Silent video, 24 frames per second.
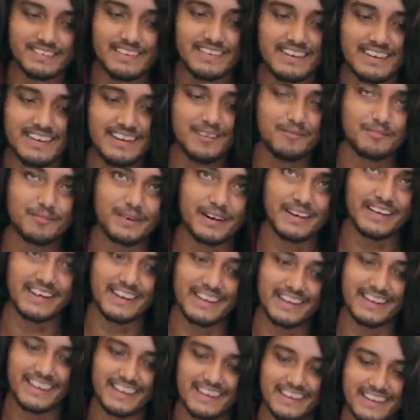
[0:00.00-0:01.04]
हाँ बढ़िया
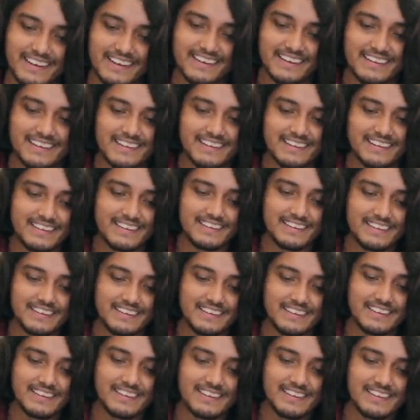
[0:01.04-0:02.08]
लगेगा
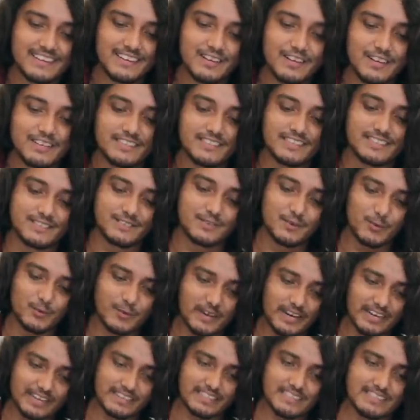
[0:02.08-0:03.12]
जस्ट
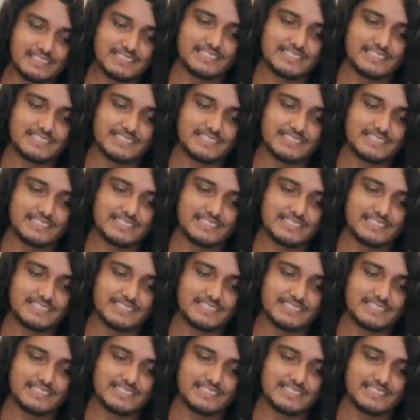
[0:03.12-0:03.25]
लुक एट दिस